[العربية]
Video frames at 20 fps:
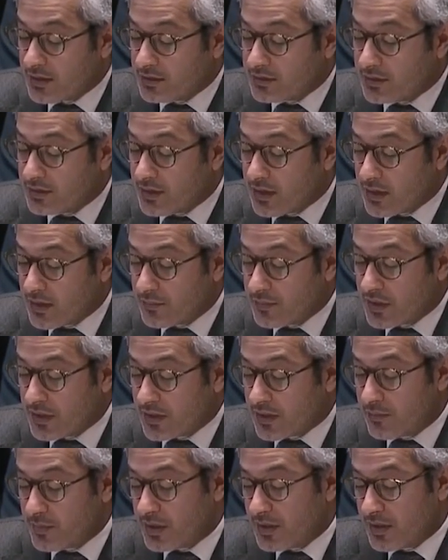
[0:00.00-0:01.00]
من قبل
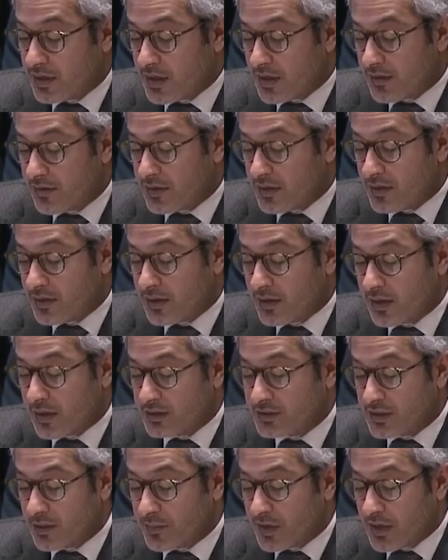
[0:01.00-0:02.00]
هذه
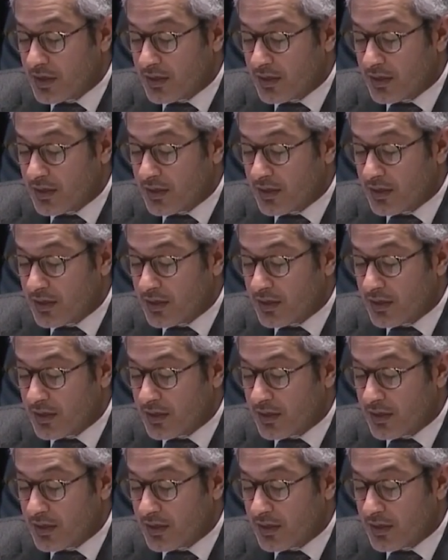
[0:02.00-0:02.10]
الجماعة